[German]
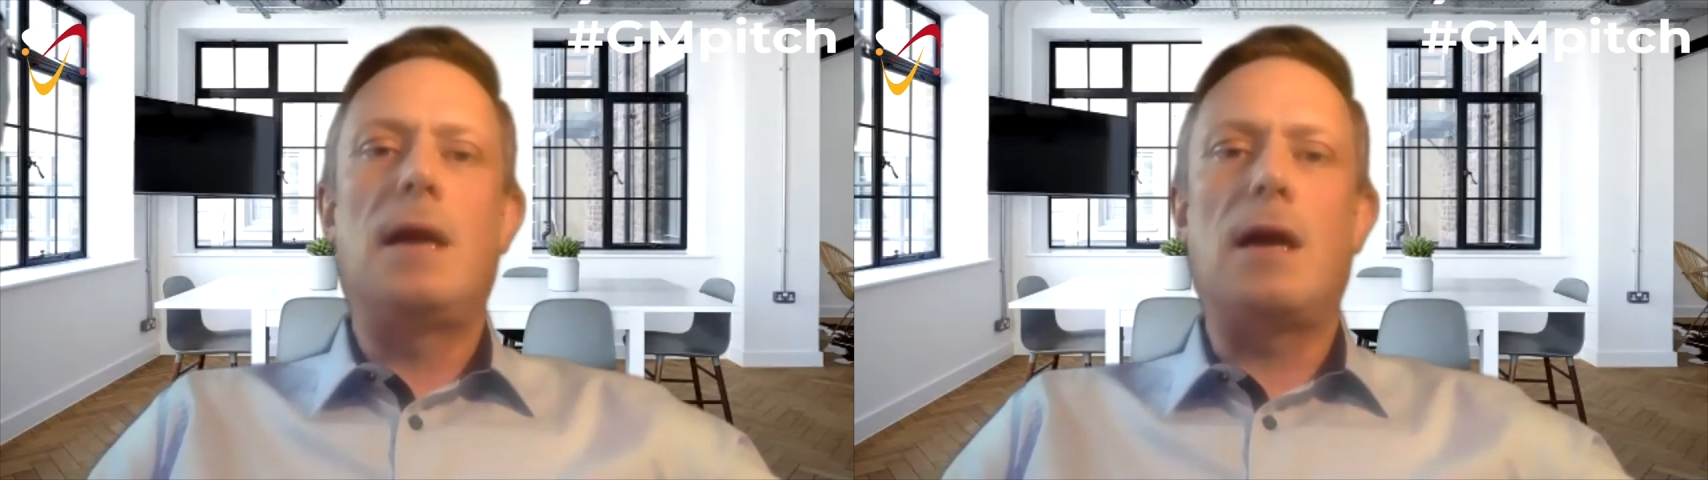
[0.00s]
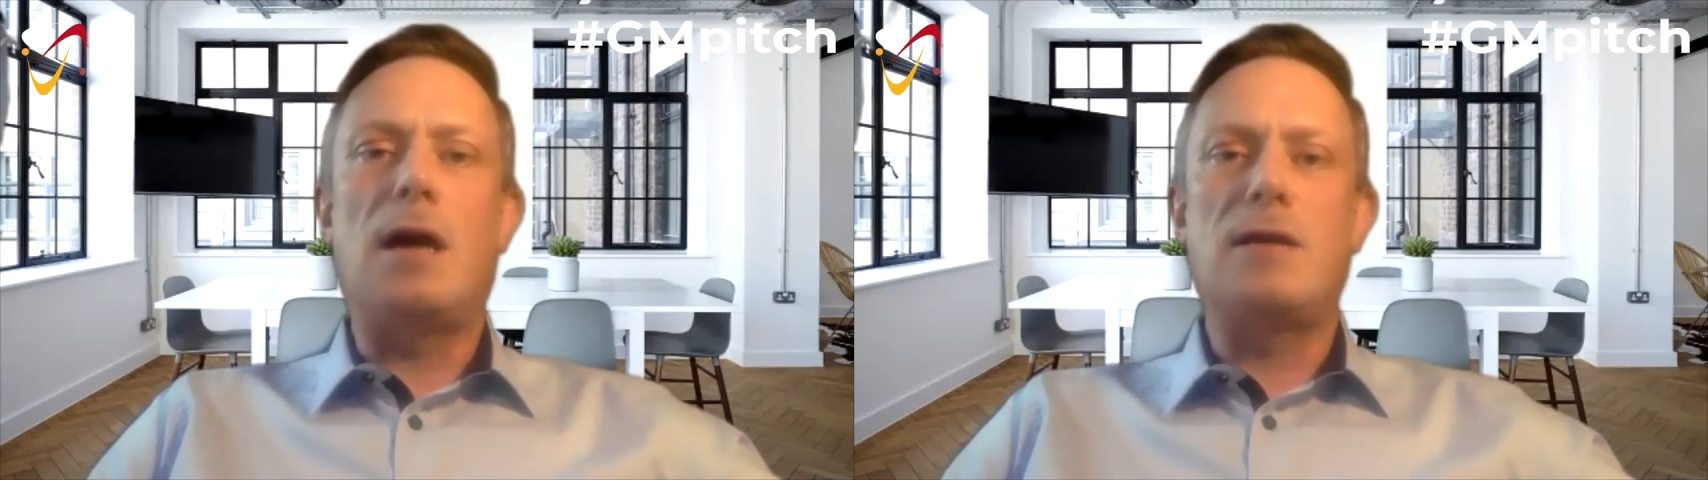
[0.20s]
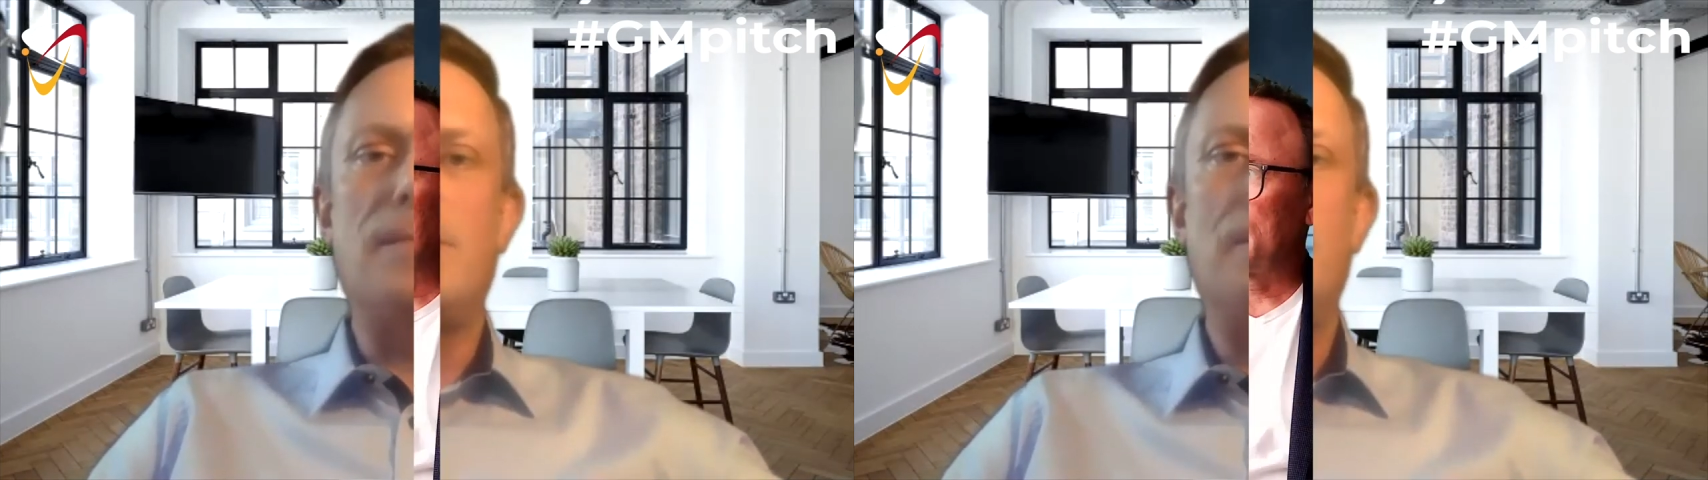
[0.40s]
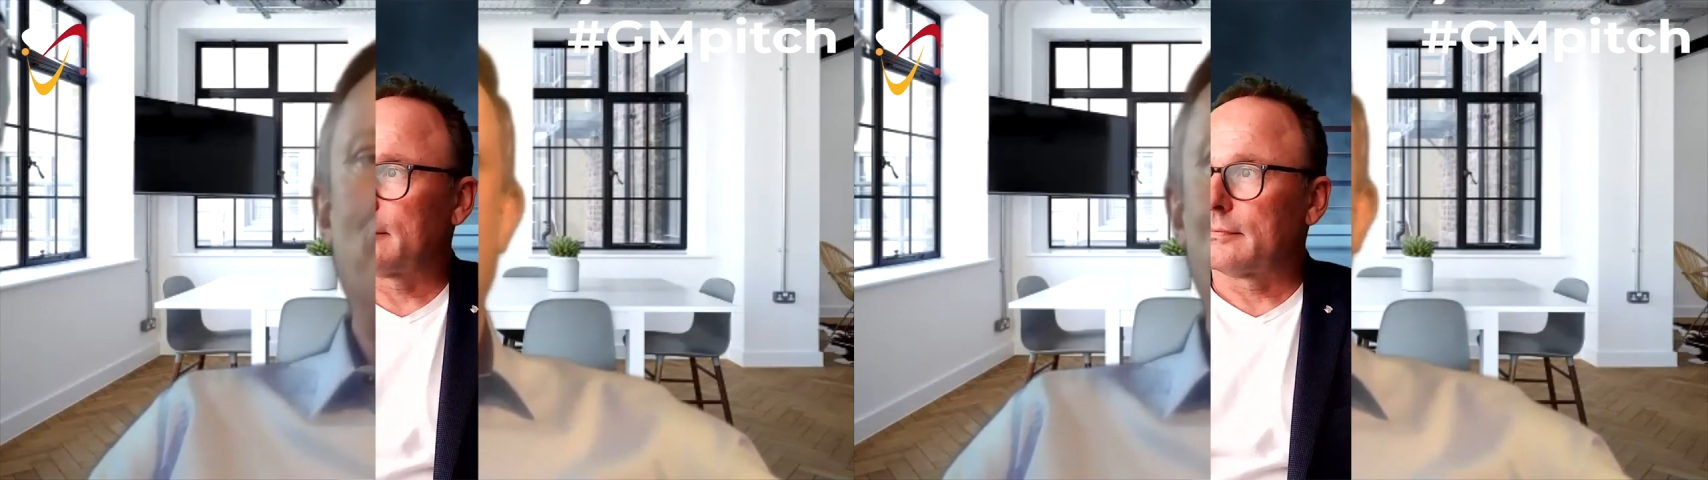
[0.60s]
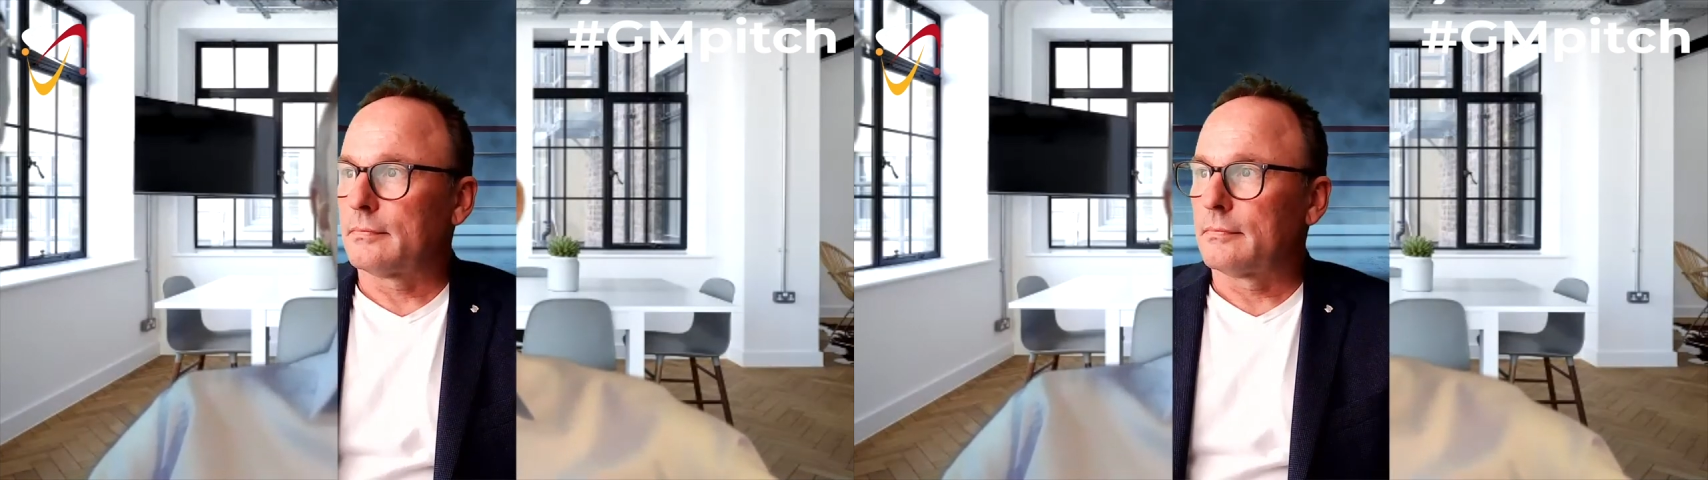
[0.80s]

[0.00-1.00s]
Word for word: den langen Atem.